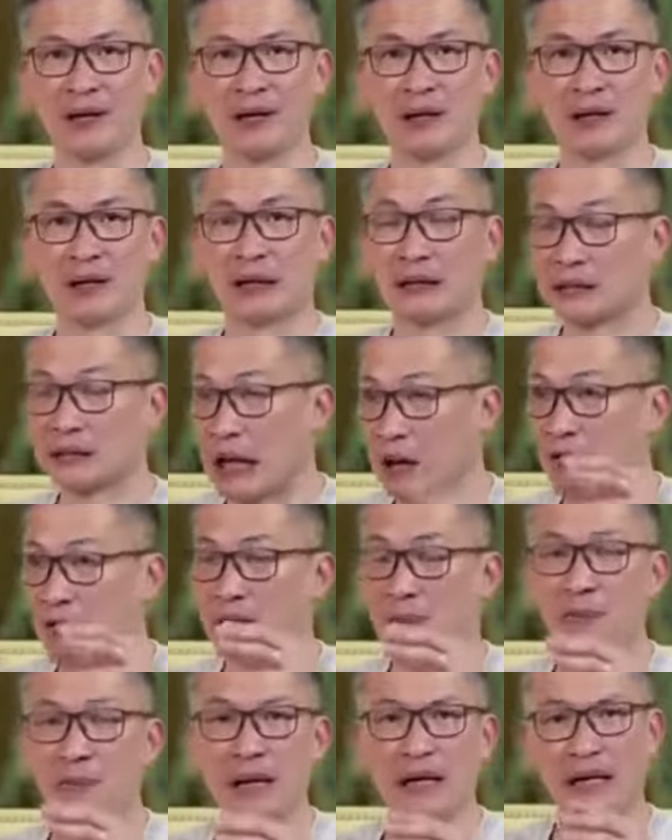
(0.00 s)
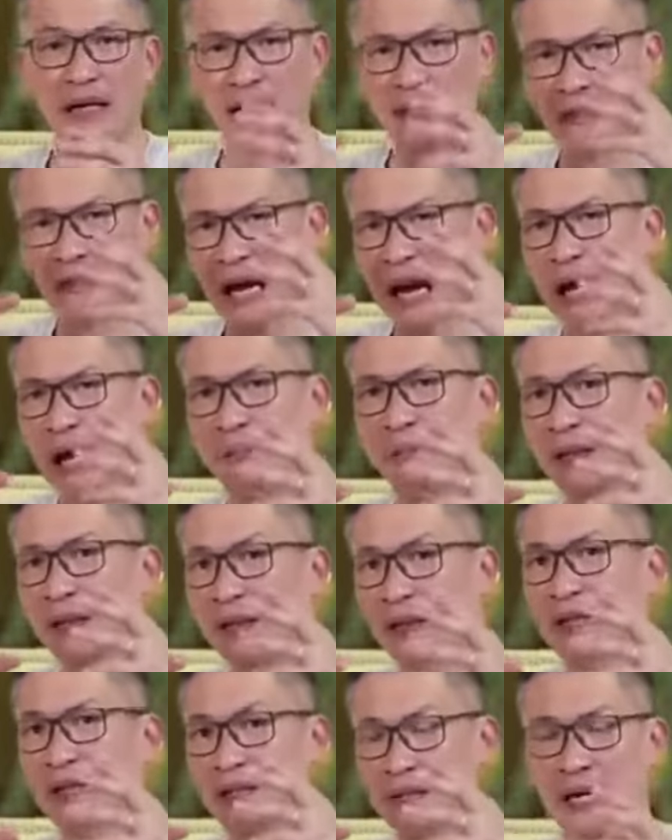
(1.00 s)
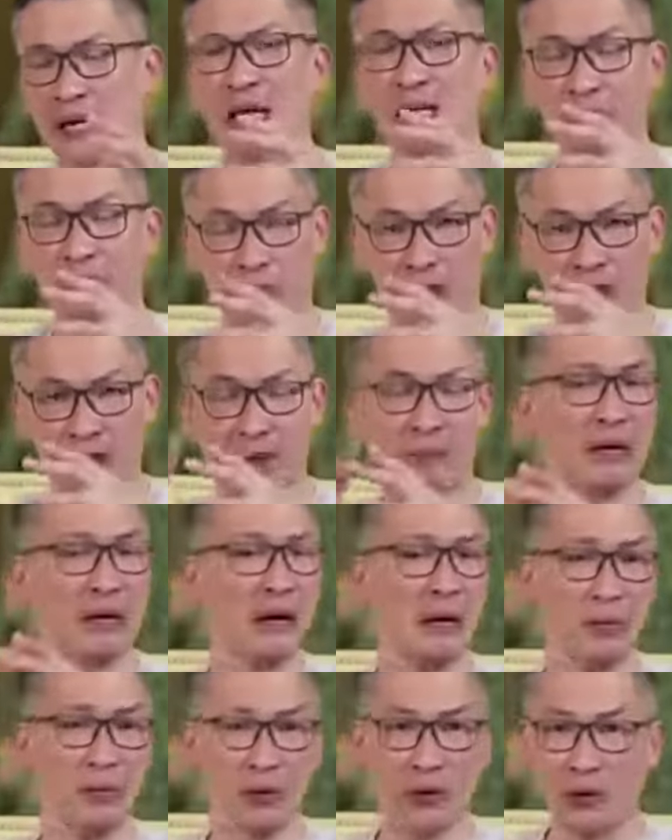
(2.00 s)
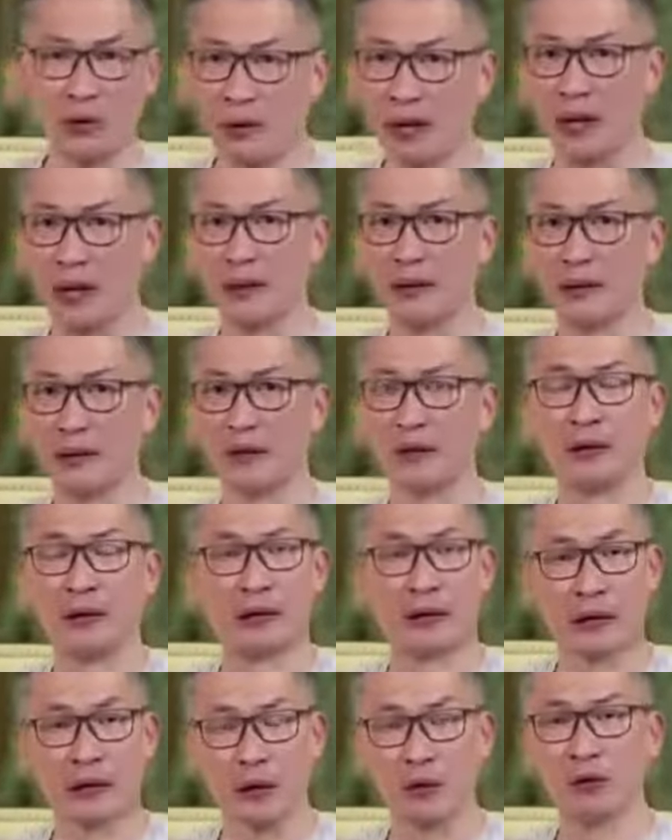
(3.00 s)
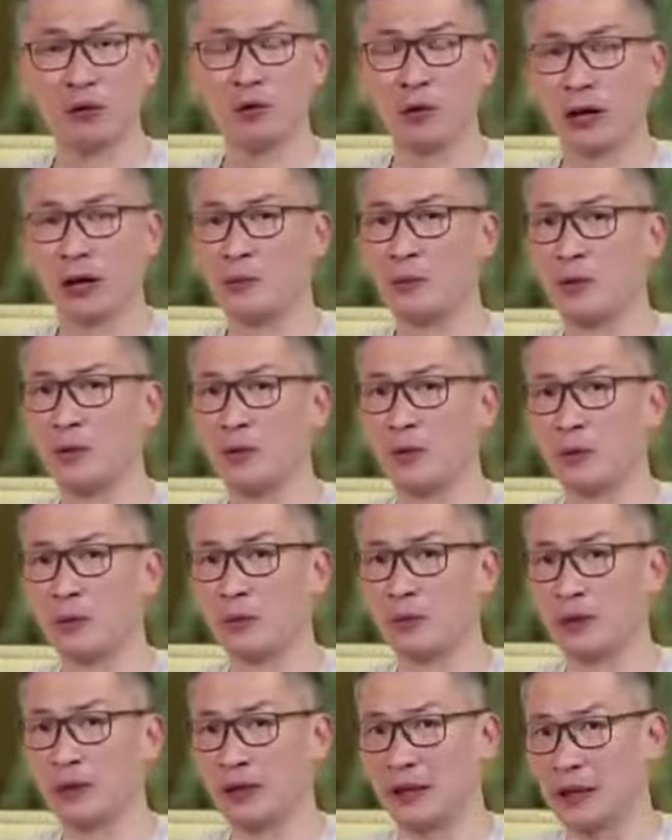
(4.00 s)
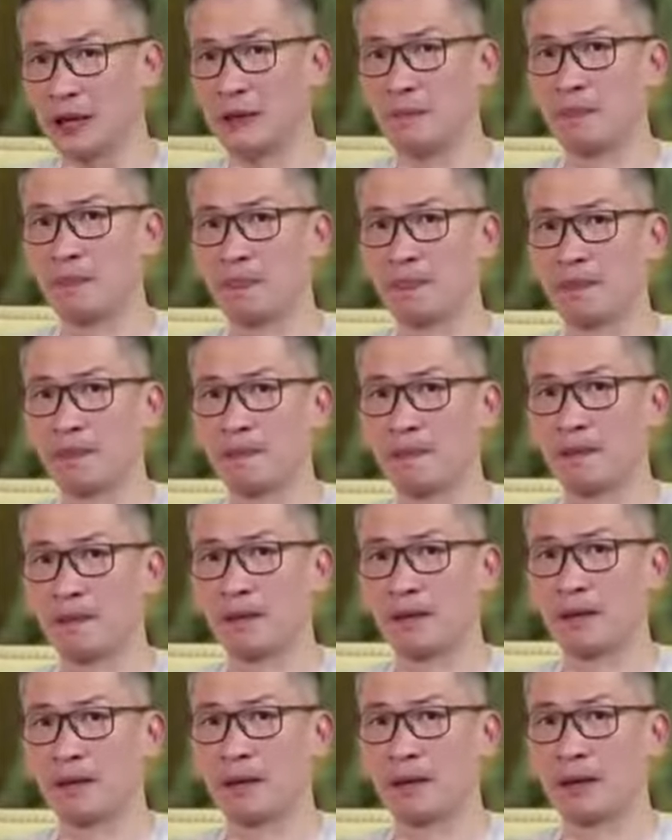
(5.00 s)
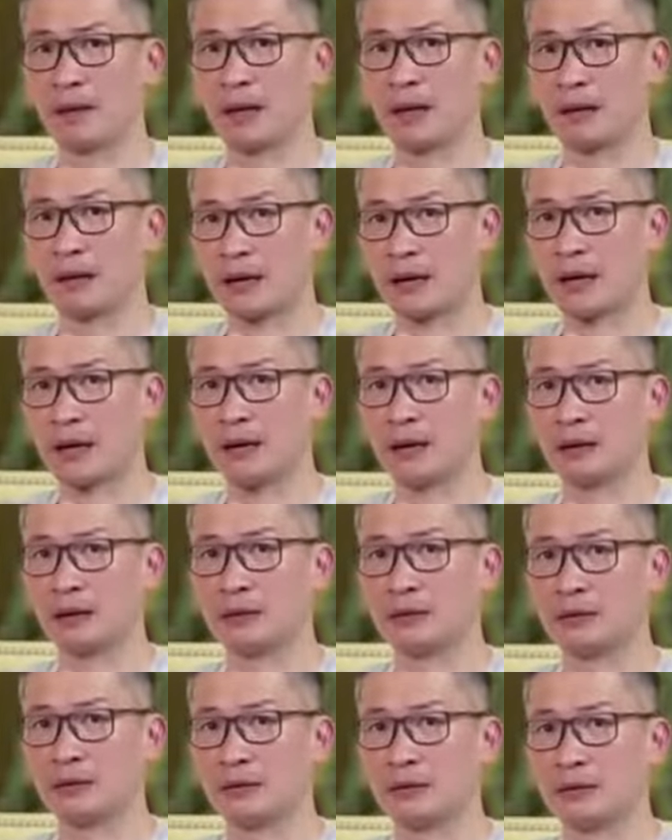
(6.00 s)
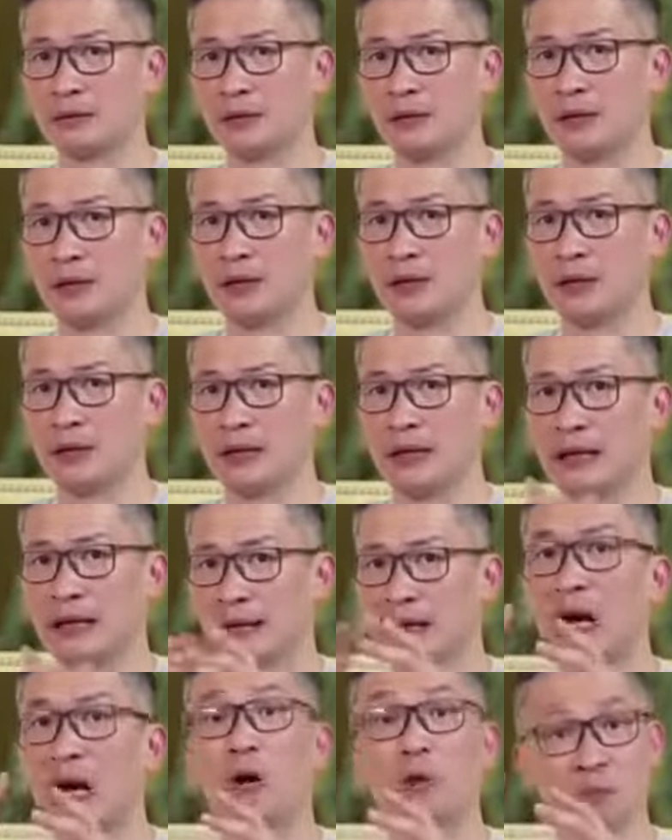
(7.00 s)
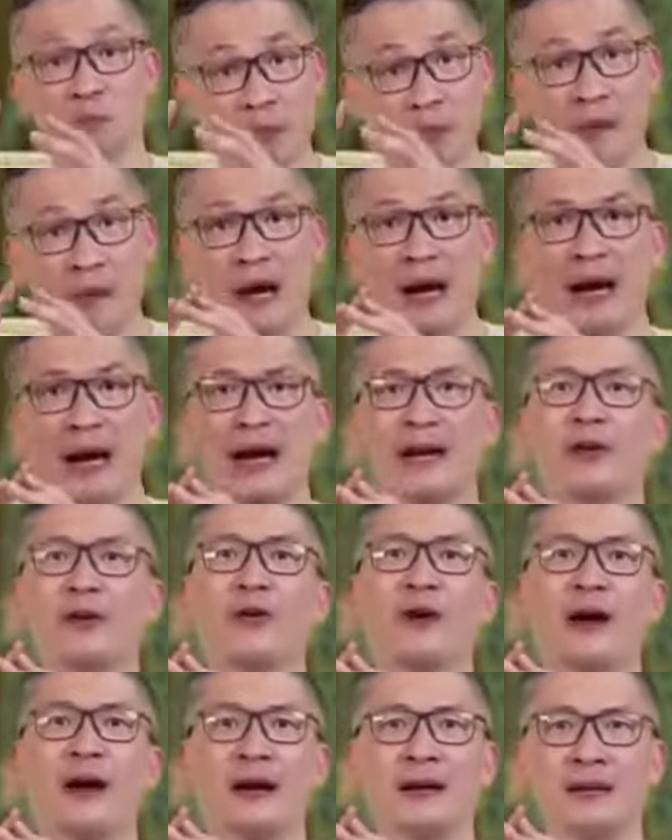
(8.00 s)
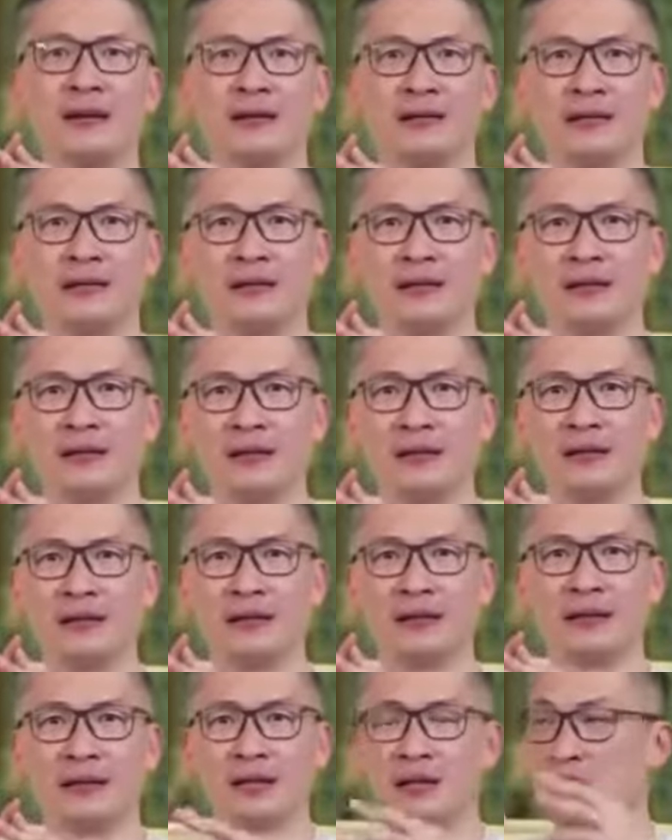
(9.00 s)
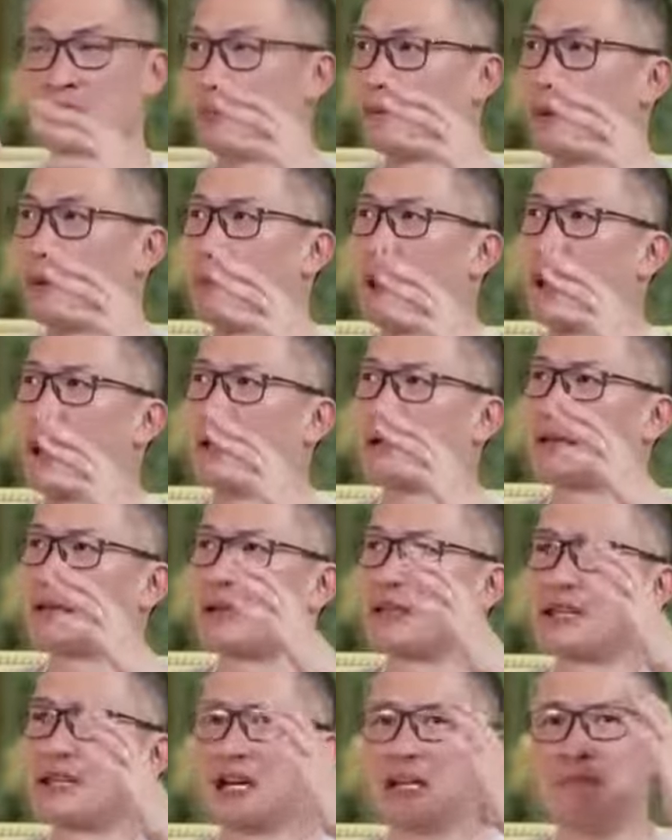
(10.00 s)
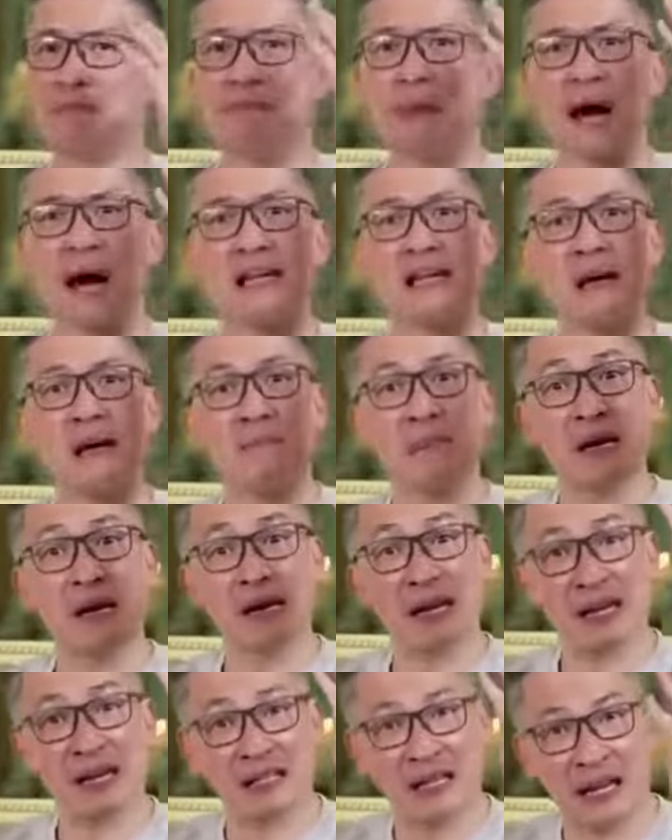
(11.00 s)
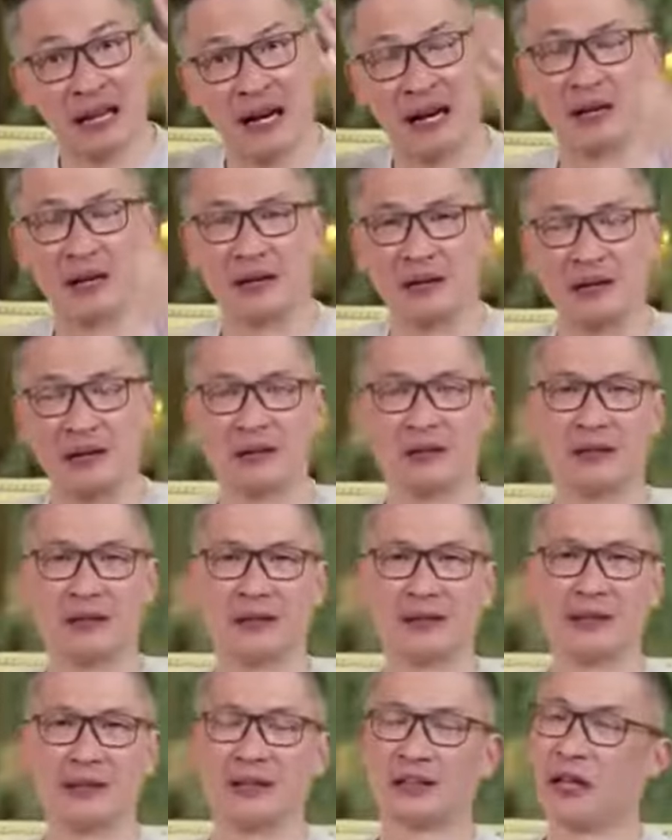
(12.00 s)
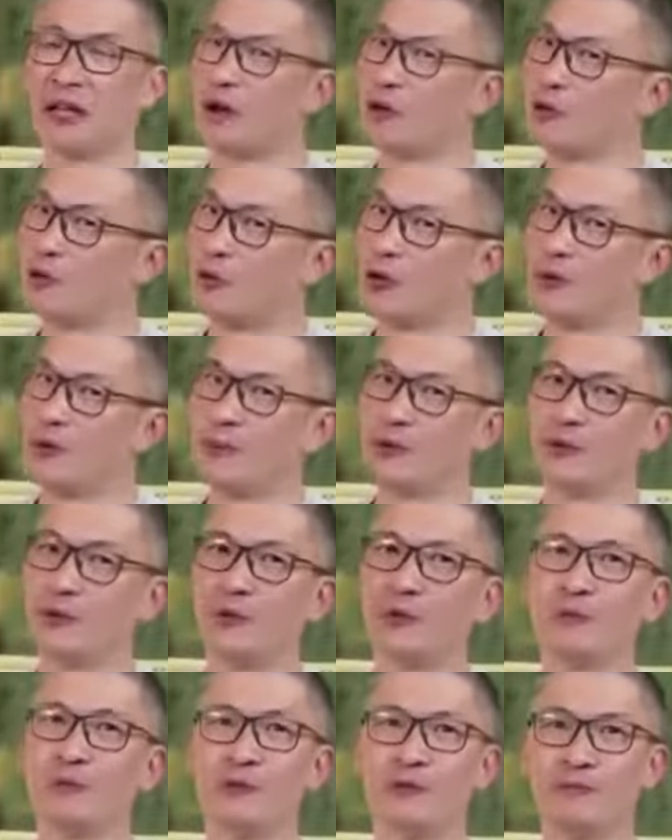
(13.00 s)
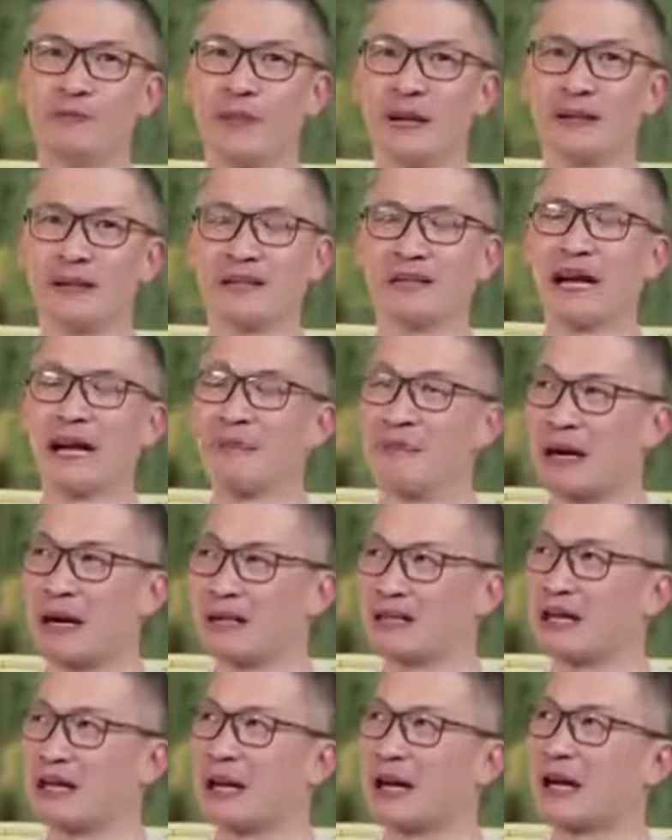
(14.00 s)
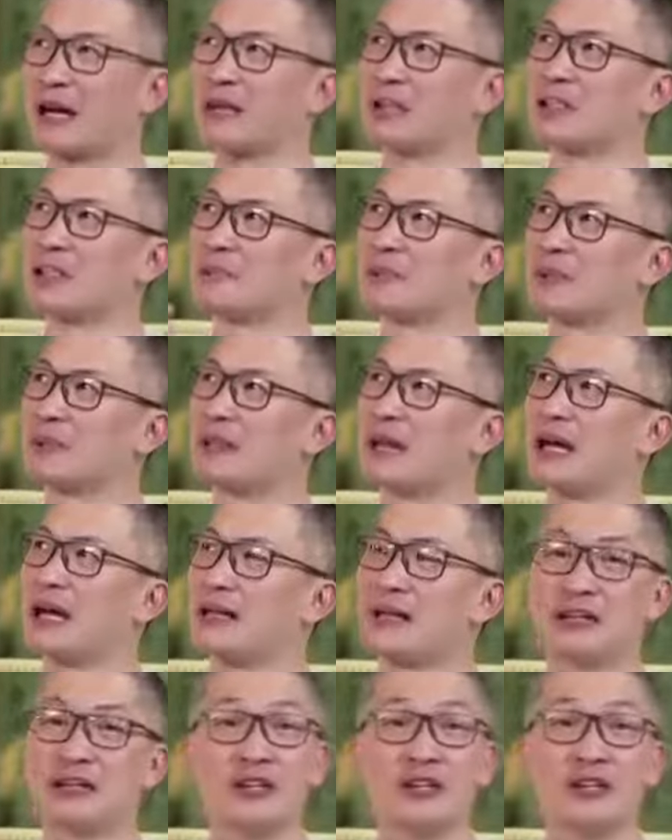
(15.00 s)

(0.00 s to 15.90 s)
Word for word: Dan tahun depan ini sangat penting sekali untuk kita menabur doa tahun 2023 karena ini tahun peperangan rohani, sebab akan terjadi banyak pergeseran di tahun 2024. Saya merasakan seperti ada